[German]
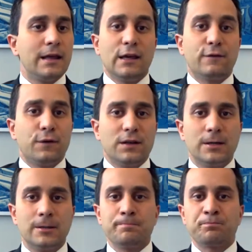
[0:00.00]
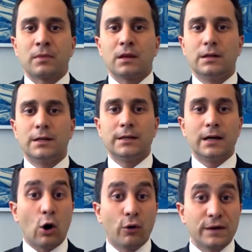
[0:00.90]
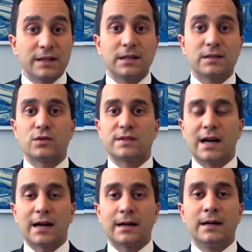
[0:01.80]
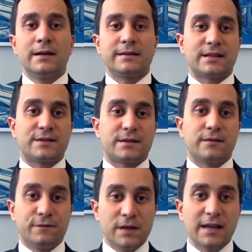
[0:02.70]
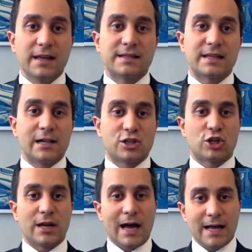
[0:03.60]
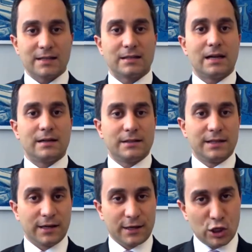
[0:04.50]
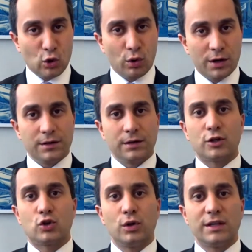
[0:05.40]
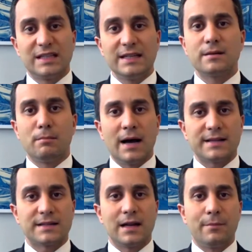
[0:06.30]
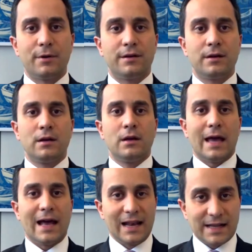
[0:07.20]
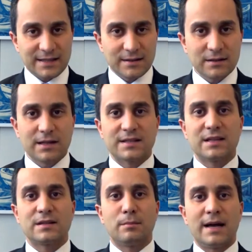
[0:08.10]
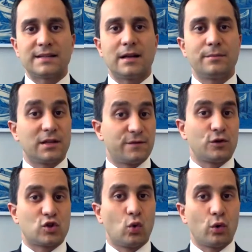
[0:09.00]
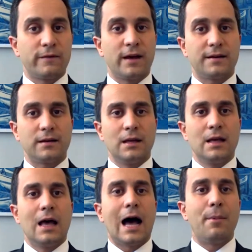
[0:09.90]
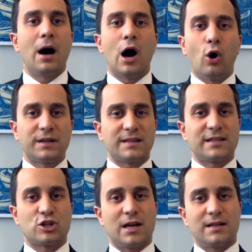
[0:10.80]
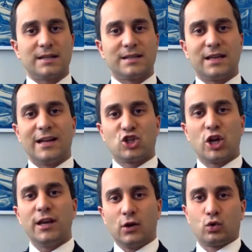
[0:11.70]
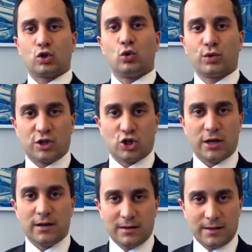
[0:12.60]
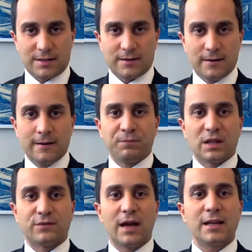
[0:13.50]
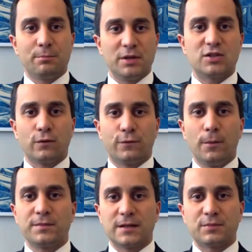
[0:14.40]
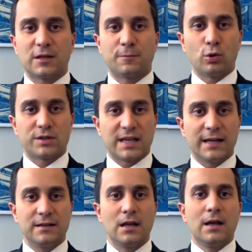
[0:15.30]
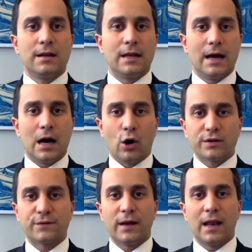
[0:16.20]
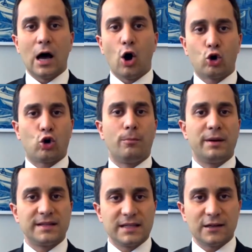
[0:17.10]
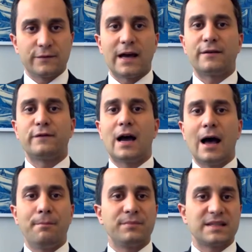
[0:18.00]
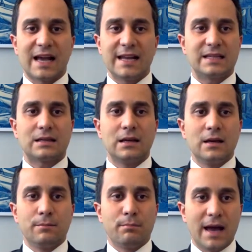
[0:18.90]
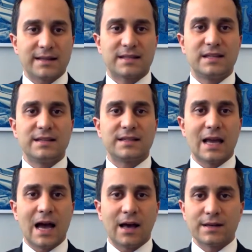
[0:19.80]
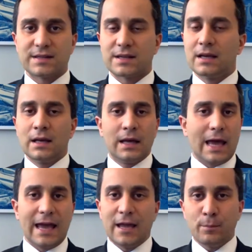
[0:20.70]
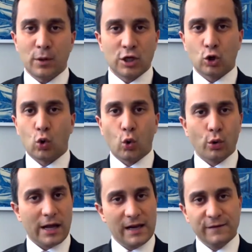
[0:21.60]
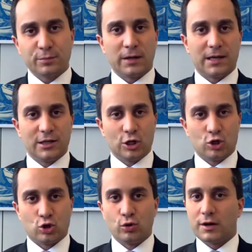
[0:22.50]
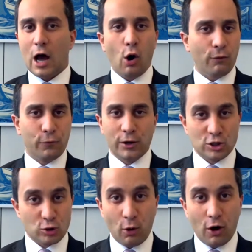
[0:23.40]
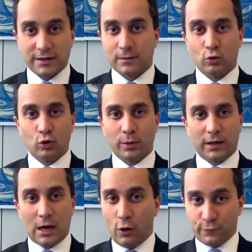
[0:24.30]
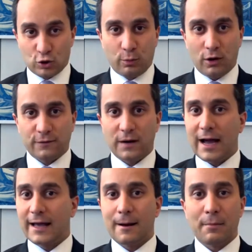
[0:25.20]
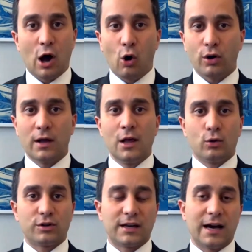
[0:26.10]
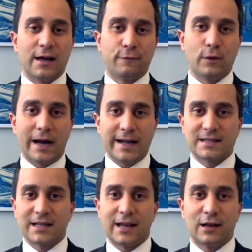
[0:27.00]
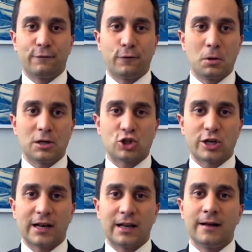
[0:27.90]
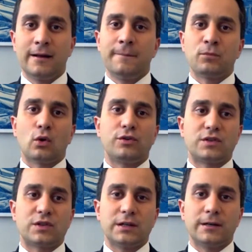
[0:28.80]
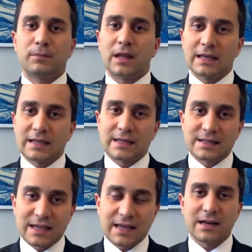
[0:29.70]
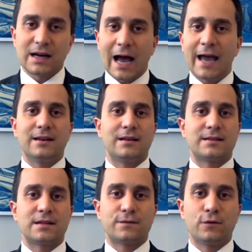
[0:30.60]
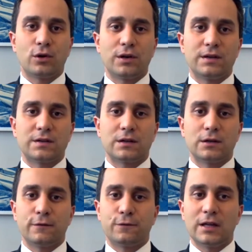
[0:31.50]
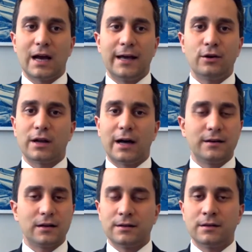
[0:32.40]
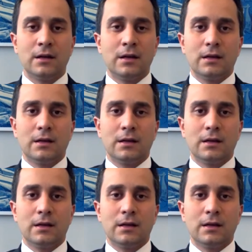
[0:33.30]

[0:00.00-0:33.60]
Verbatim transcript: Ich finde äh, auch wichtig zu sagen, dass wir jetzt als Staat die Regierungen natürlich diese Maßnahmen erlassen, dass diese Maßnahmen jetzt vollzogen werden, aber auch, dass der Staat das nicht entschädigungslos geschehen lässt. Es werden ja bis zu 75 Prozent der Ausfälle auch kompensiert werden. Wir haben seit März diesen Jahres erhebliche Corona-Hilfspakete geschnürt, auch für den Sport im Übrigen, auch für Sportvereine, aber auch und gerade für Einzelhändler, für Mittelständler. Und äh, ich sehe ein, dass es wirklich äh, für die einen oder anderen